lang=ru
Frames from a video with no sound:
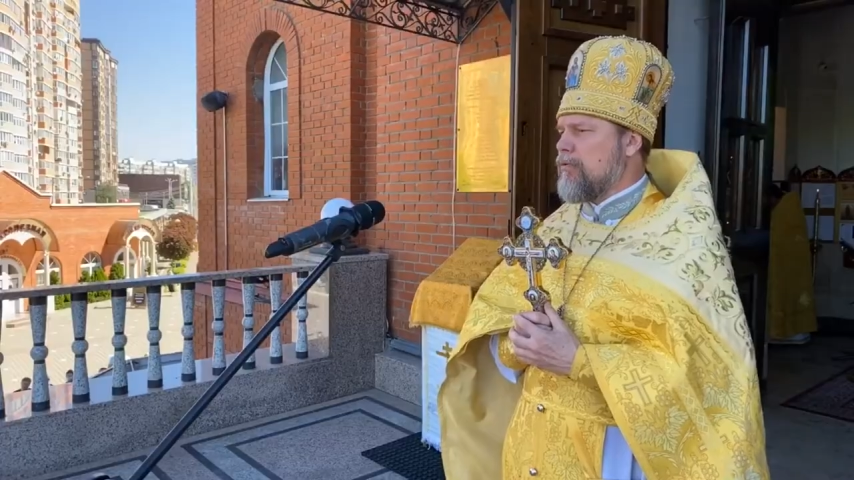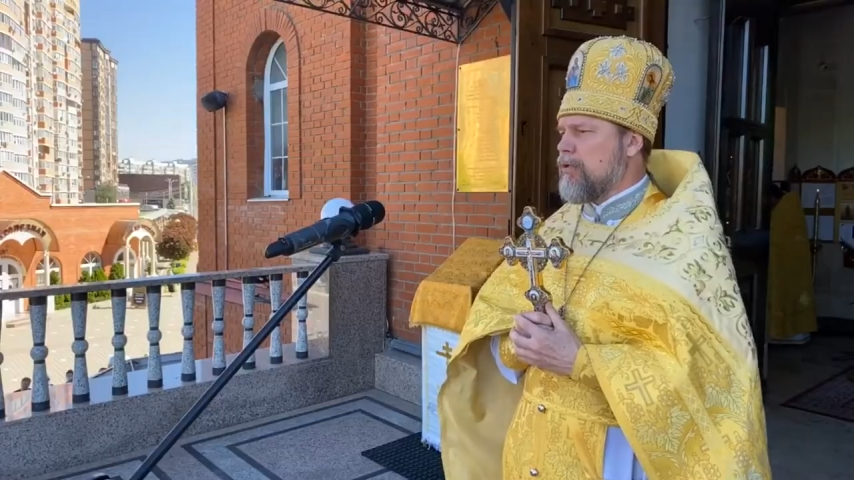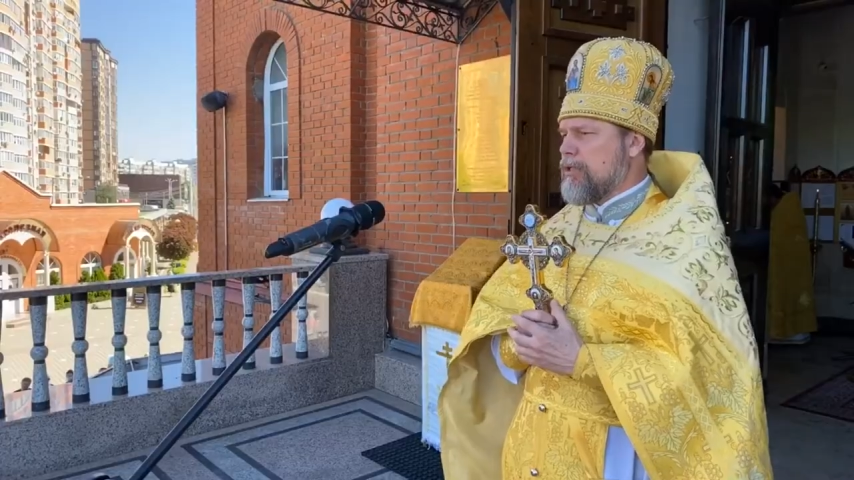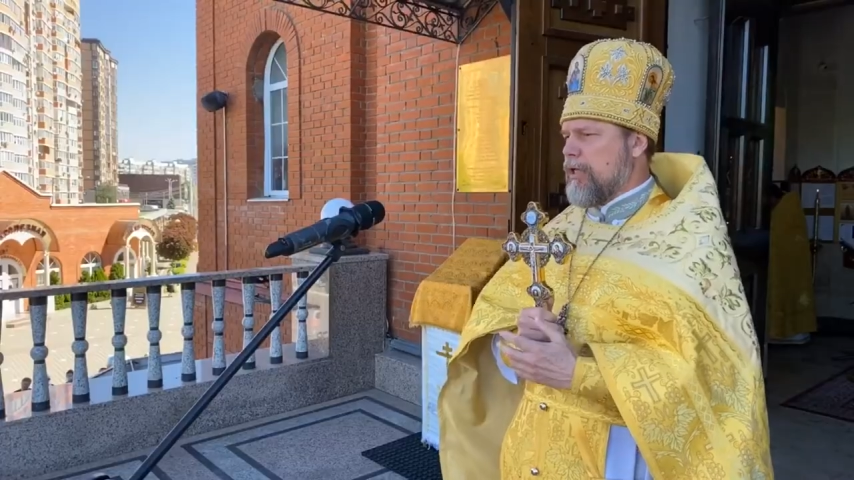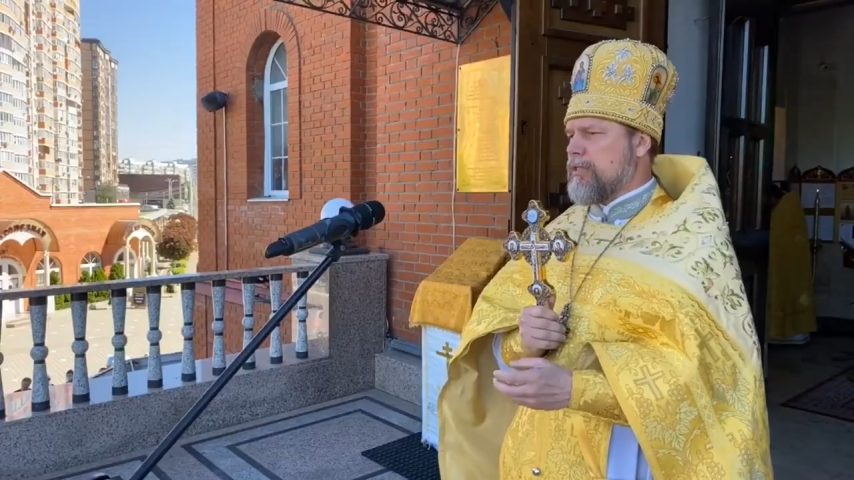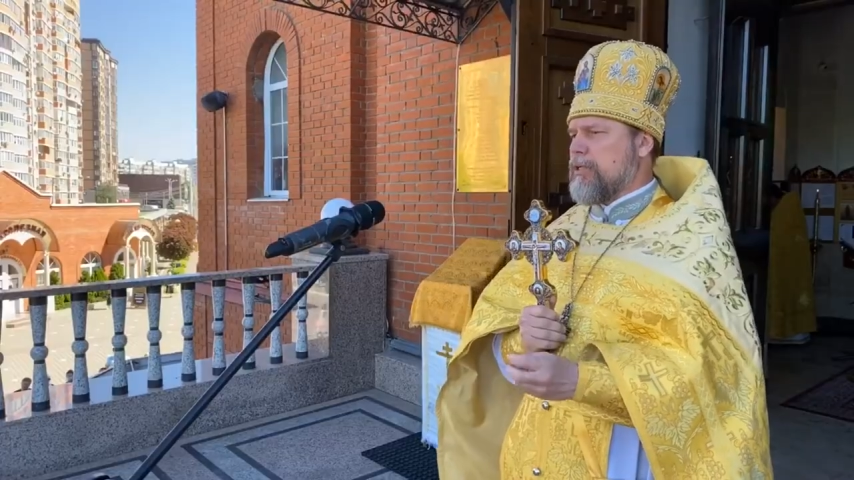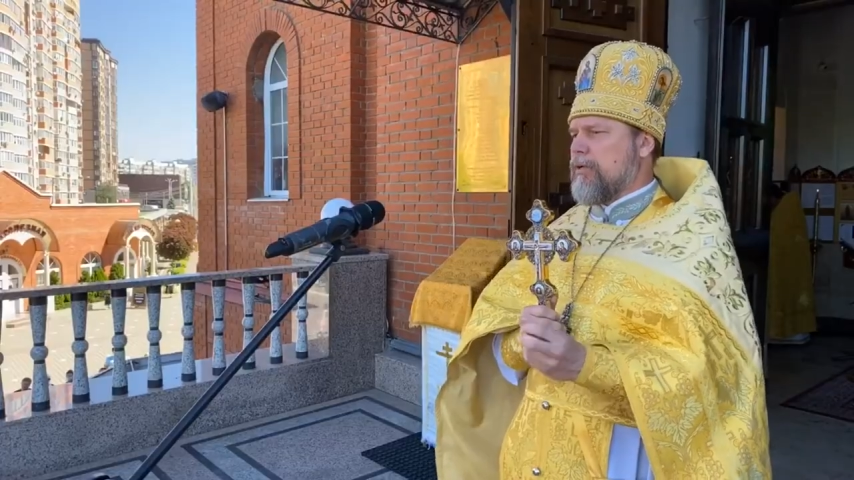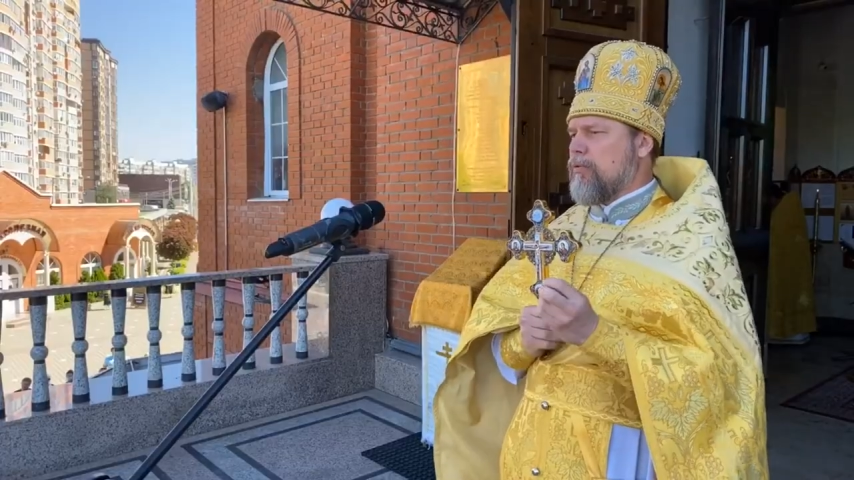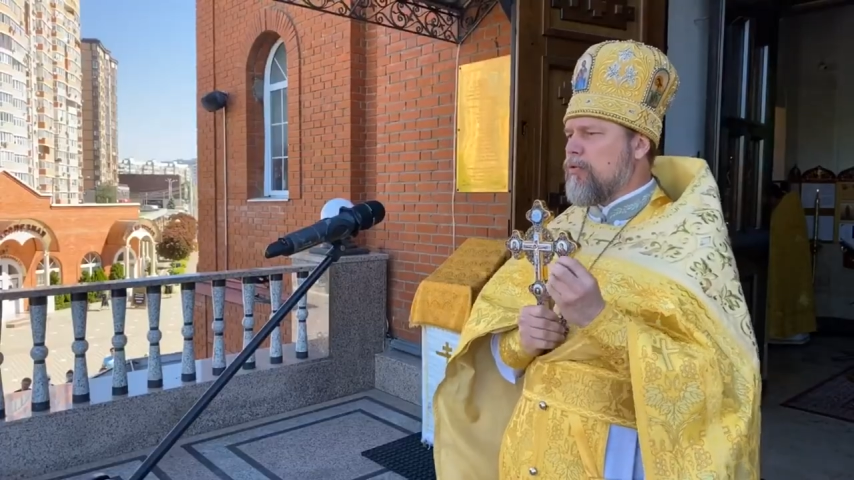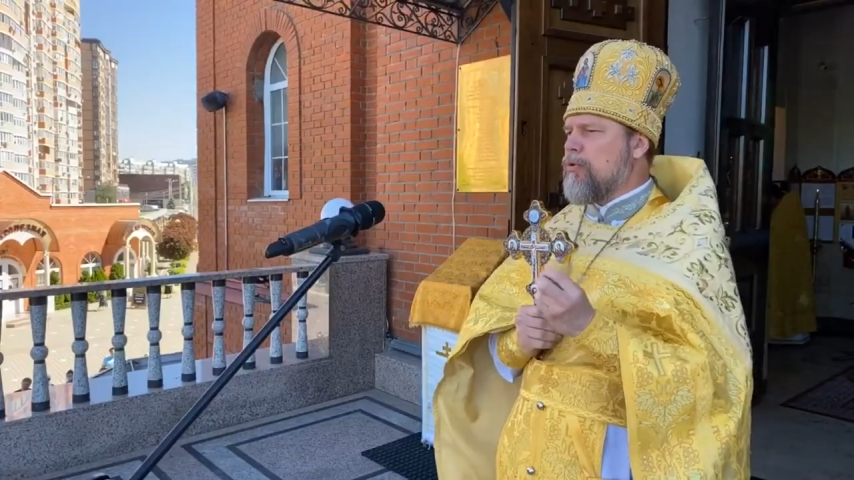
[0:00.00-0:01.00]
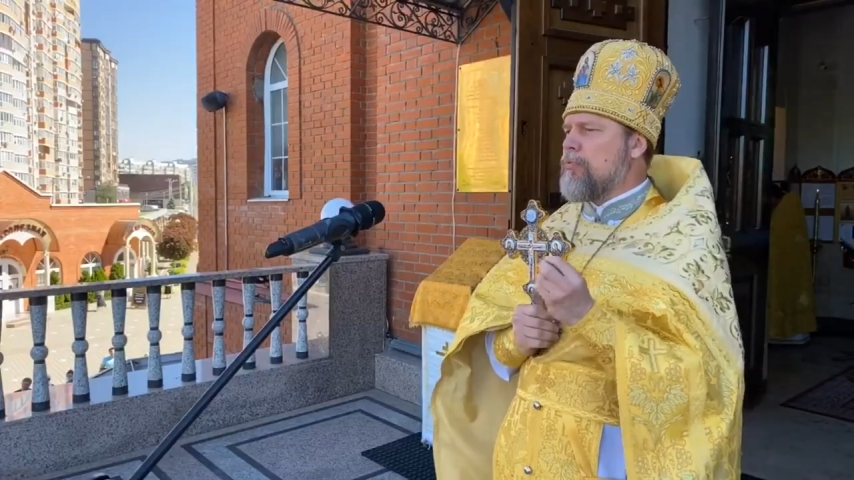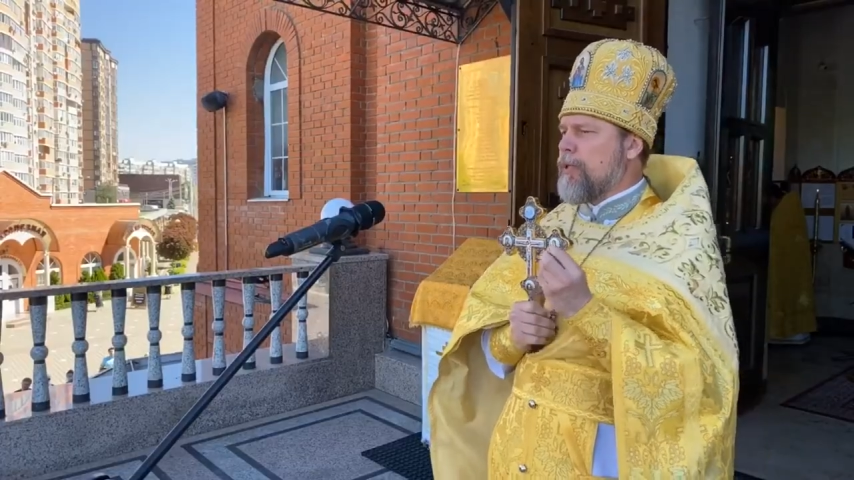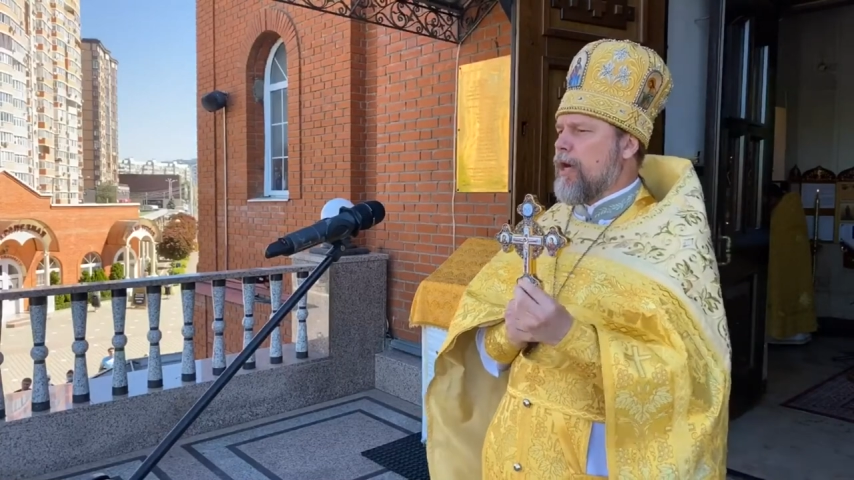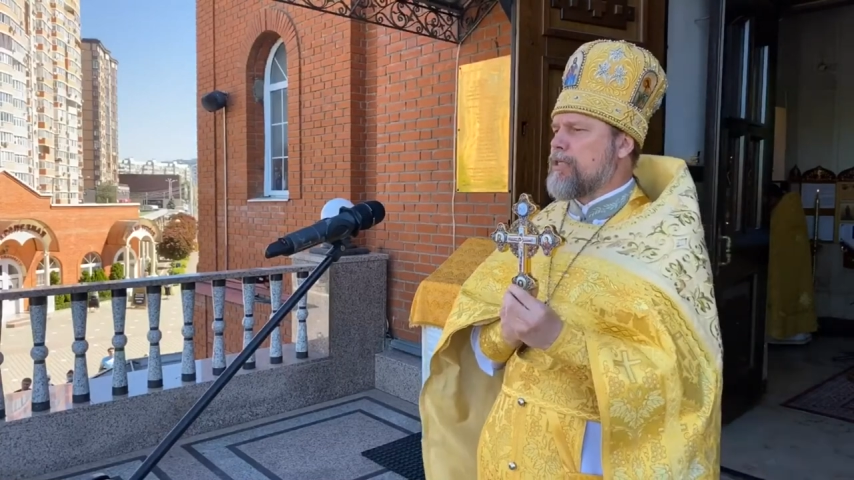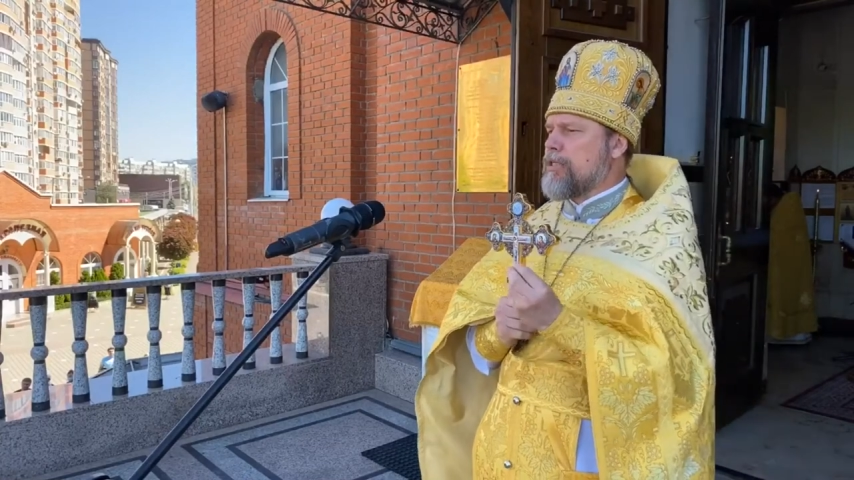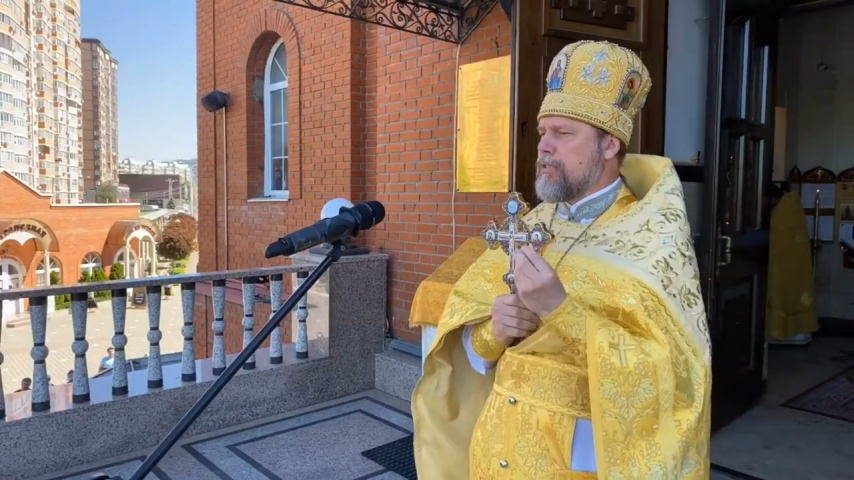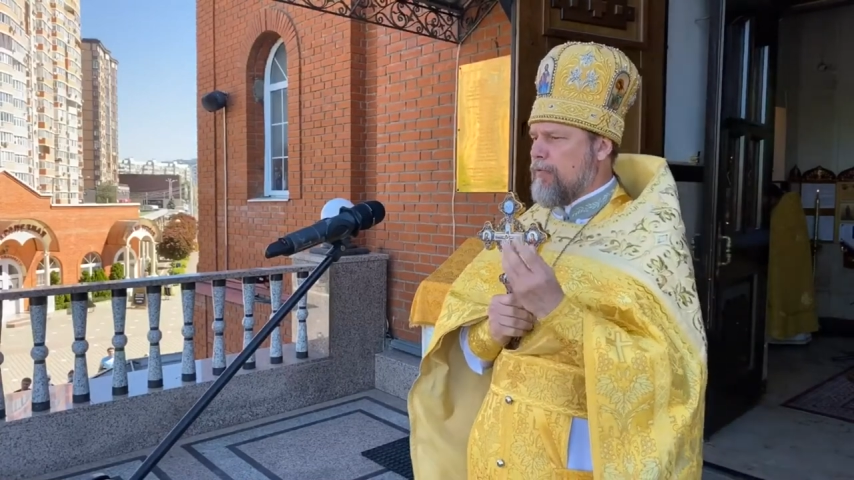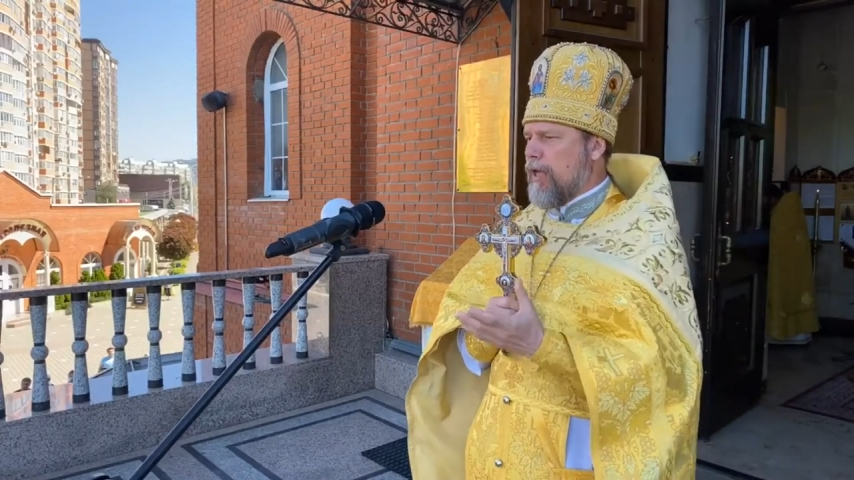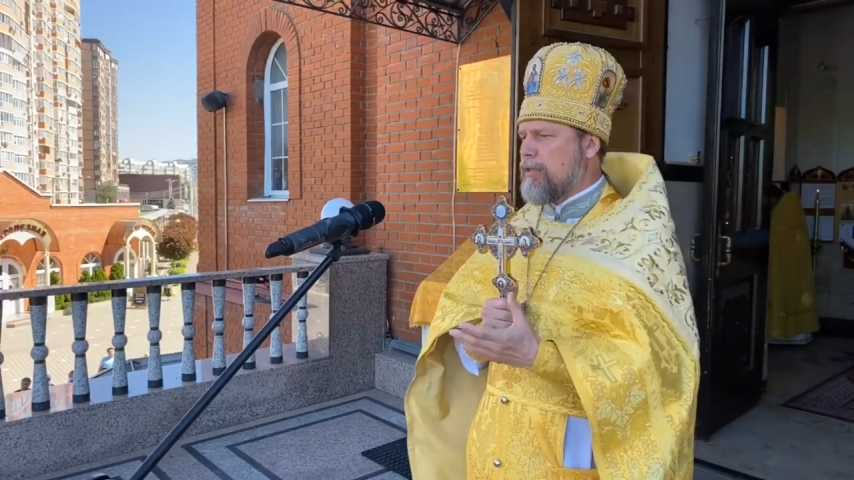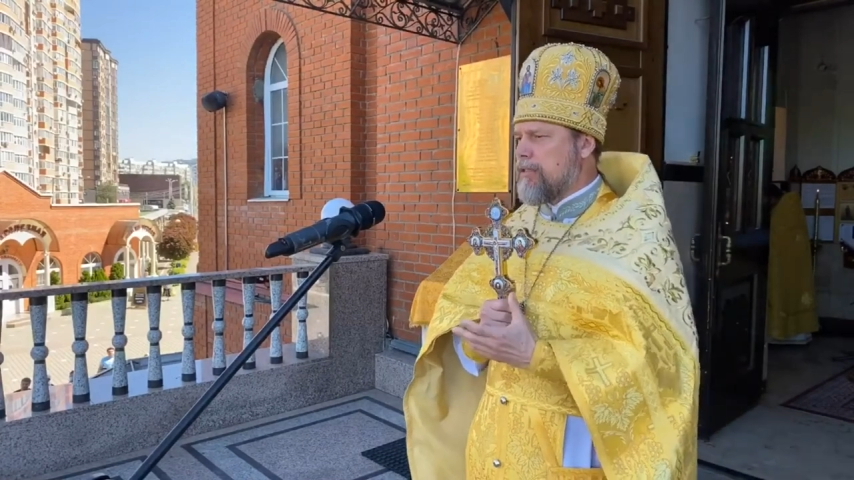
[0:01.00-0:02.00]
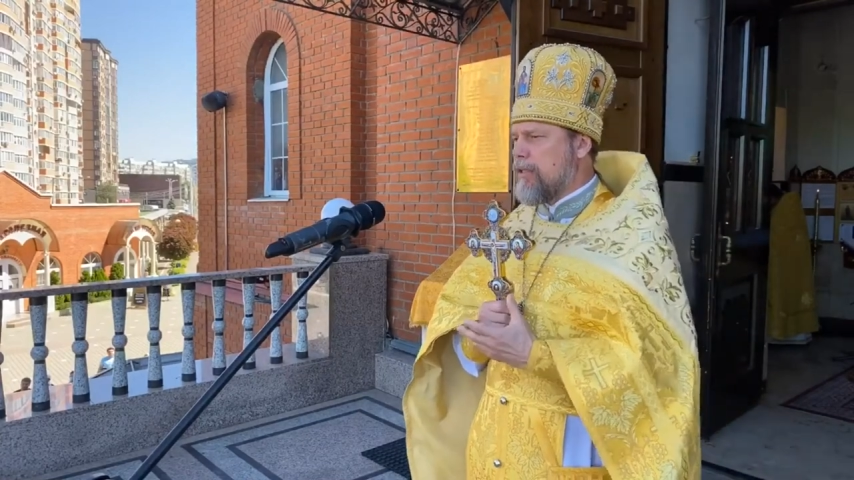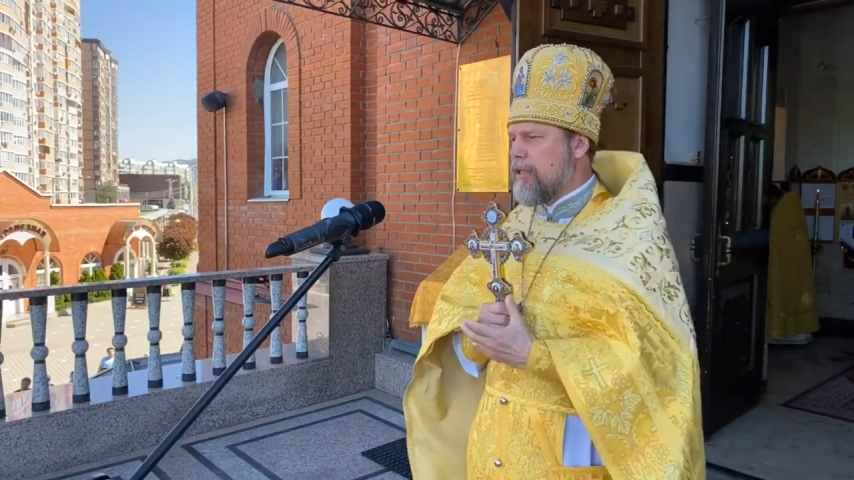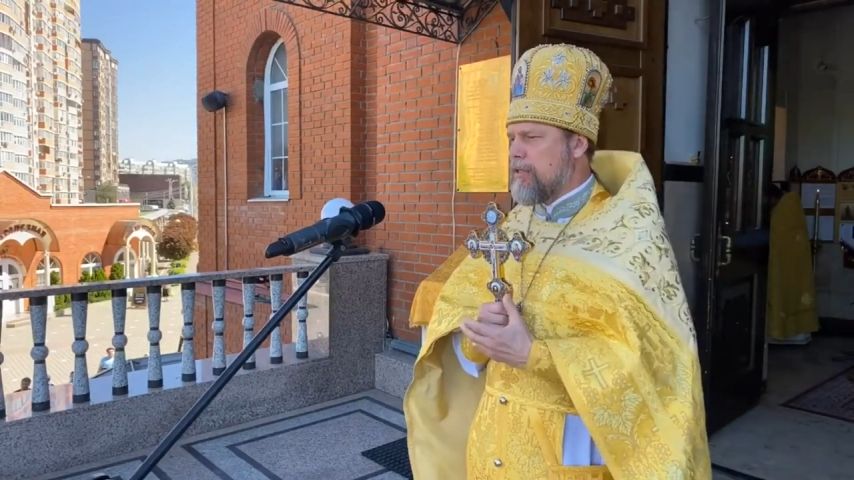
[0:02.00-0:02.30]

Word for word: Вот если ум наш светел,